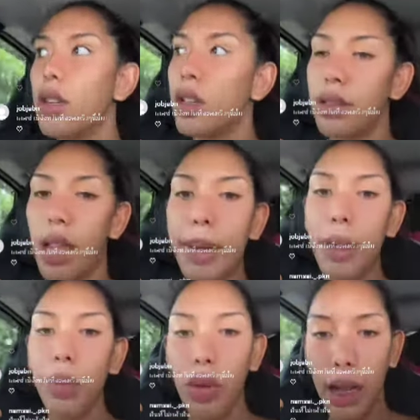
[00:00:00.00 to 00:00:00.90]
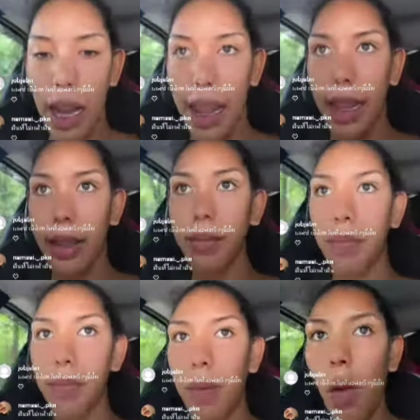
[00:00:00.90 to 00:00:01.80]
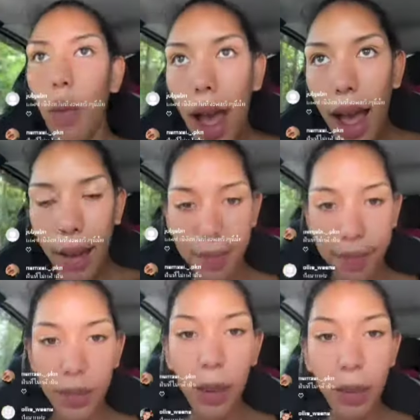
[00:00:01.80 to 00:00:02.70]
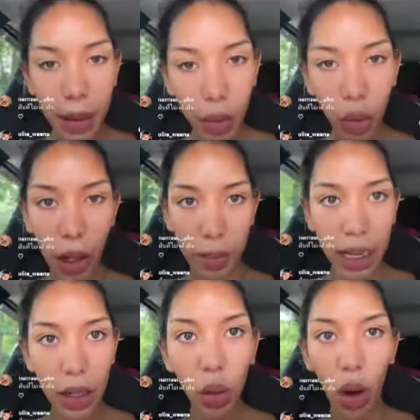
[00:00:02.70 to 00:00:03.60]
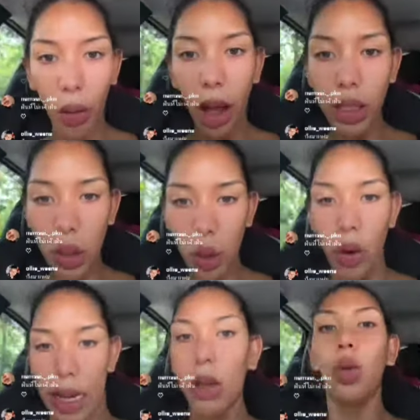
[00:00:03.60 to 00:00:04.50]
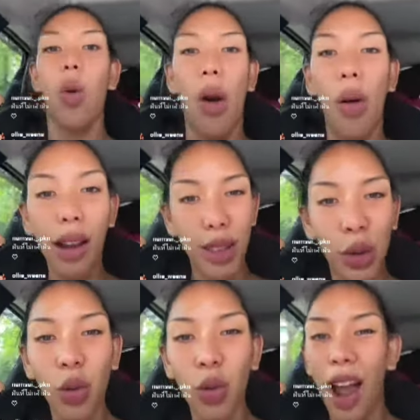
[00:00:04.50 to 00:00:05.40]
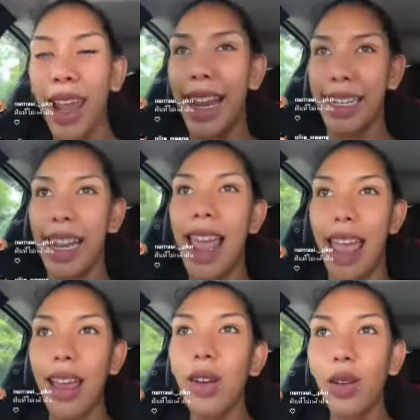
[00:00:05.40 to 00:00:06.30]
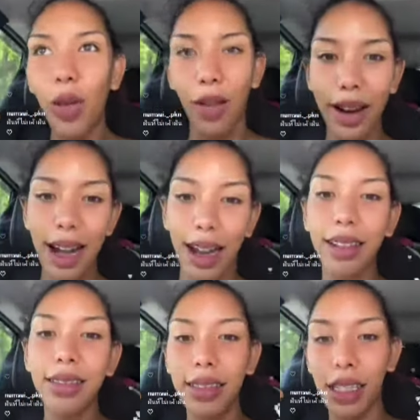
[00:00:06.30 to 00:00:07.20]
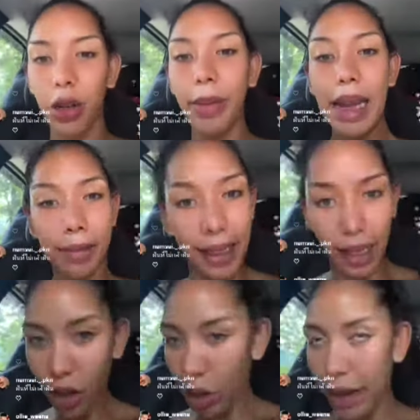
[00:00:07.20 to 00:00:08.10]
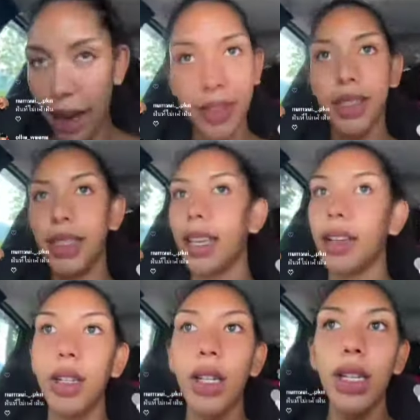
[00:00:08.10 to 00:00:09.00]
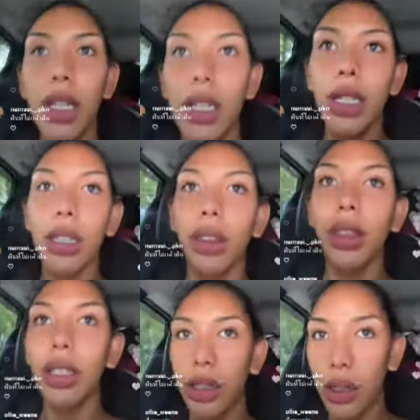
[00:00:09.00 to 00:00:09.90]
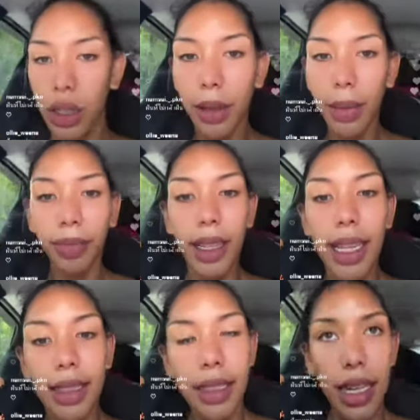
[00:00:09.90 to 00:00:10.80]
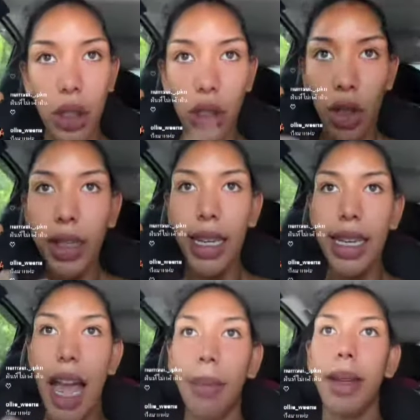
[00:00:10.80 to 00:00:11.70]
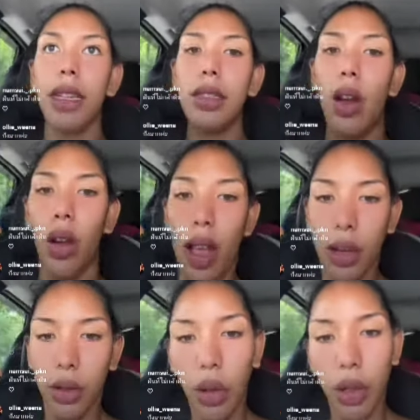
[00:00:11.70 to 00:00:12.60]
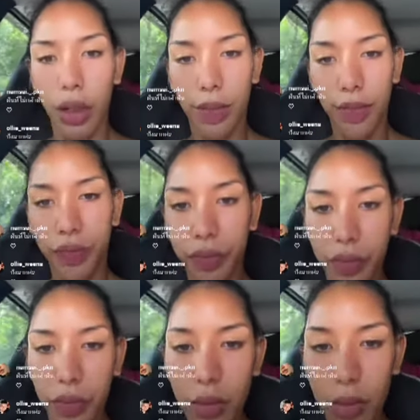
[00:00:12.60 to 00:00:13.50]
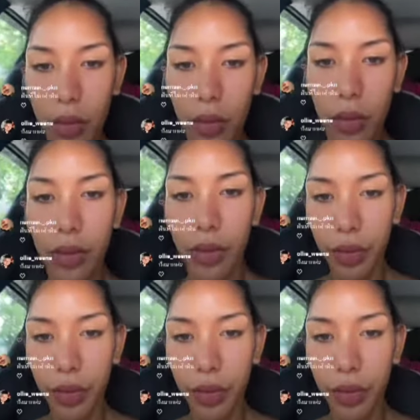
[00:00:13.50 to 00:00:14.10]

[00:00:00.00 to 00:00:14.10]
ซ่าไม่ได้พูดอะไร เพราะว่าที่ไม่ได้พูดอะไม่ได้กลัวว่าเขาจะกลัวนะกลัวว่าเราจะกลัวเองเนี่ยแหละกลัวว่าทั้งคืนจะนอนไม่หลับแต่ก็นอนไม่หลับจริง ๆ ตื่นจนถึงแบบตีสี่จนต้องกินยาเม็ดที่สองอะทุกคน อืม